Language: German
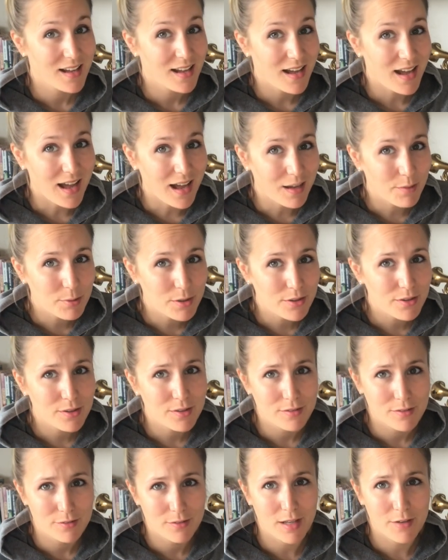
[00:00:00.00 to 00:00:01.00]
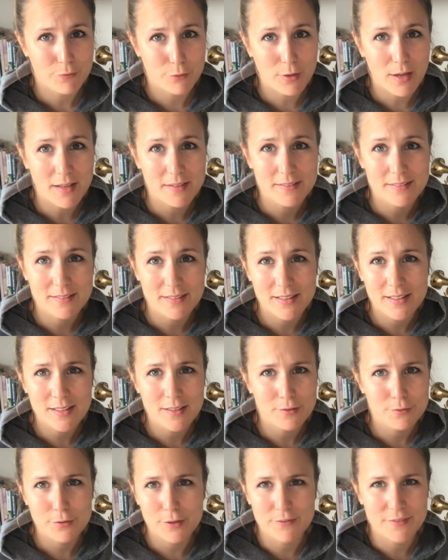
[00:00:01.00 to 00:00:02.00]
Aber für alle die,
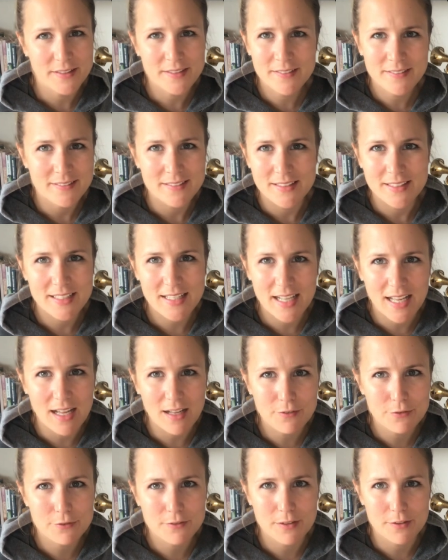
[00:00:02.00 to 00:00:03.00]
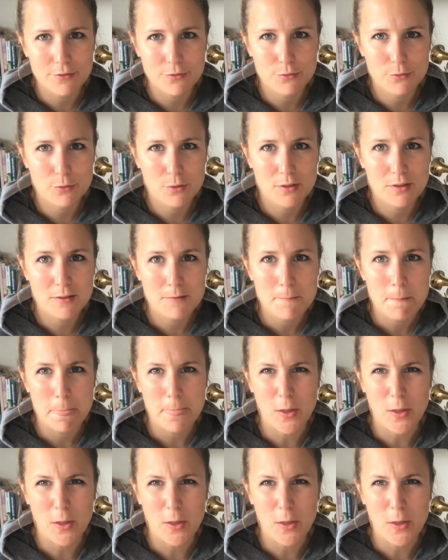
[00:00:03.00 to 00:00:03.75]
verwendet nicht Kraft dafür,